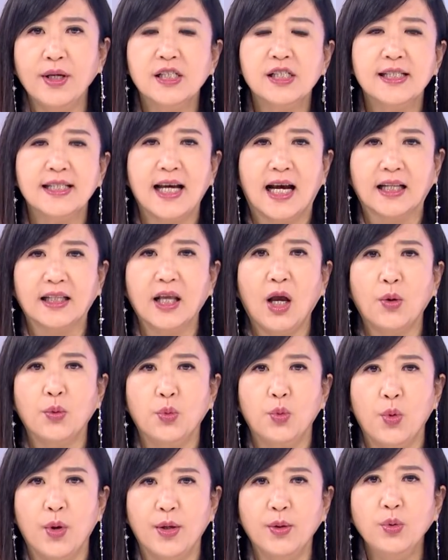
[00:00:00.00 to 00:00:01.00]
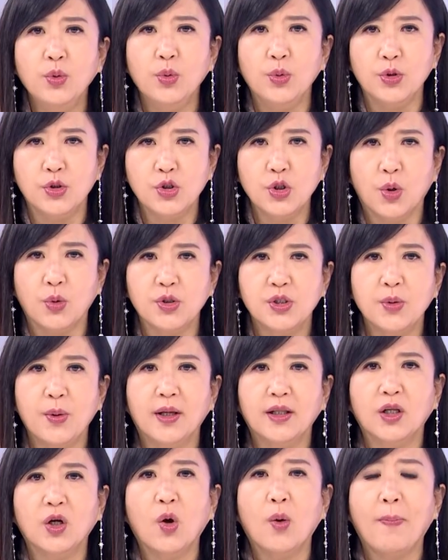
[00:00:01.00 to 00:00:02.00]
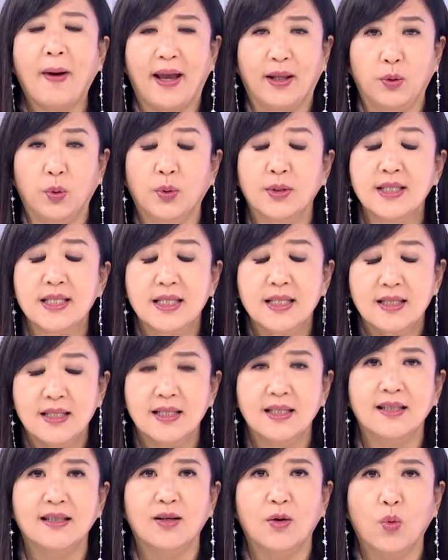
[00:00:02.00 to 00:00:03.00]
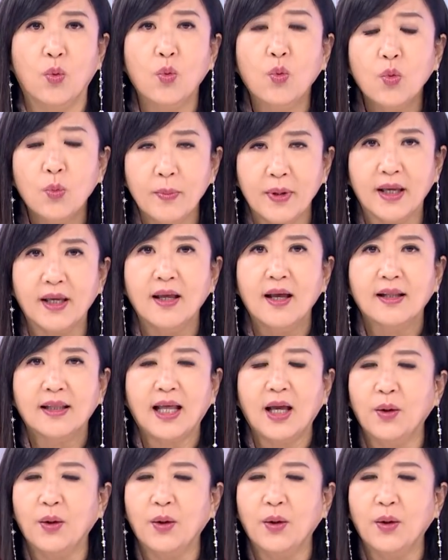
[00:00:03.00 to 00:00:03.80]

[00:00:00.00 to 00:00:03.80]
一直强调元宇宙，希望能够摆脱自己的污名，